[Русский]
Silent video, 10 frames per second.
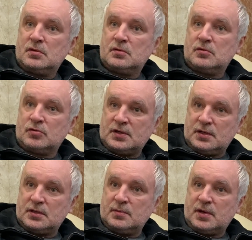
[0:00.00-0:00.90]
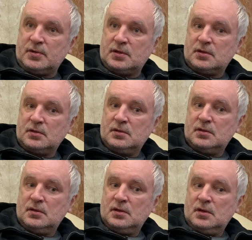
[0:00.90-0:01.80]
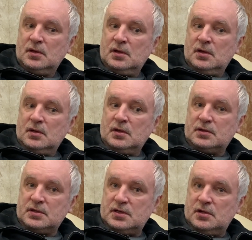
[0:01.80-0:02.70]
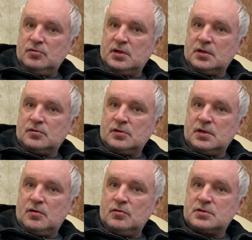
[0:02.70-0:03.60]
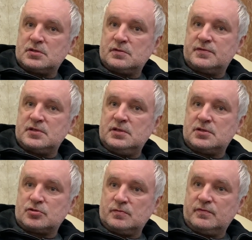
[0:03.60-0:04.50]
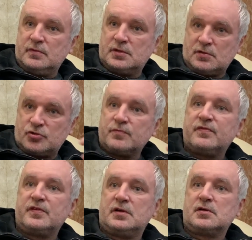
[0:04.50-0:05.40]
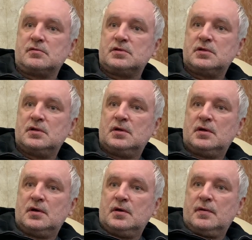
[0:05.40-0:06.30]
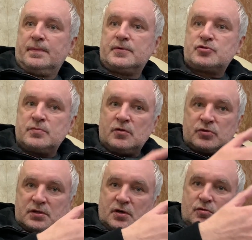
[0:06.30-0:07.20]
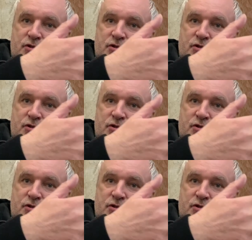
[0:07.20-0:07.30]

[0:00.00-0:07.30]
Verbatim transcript: ну, на данный момент. И это те люди, которые находятся в «Зените» чтобы, для того, чтобы выигрывать. Понимаешь, у меня вот такое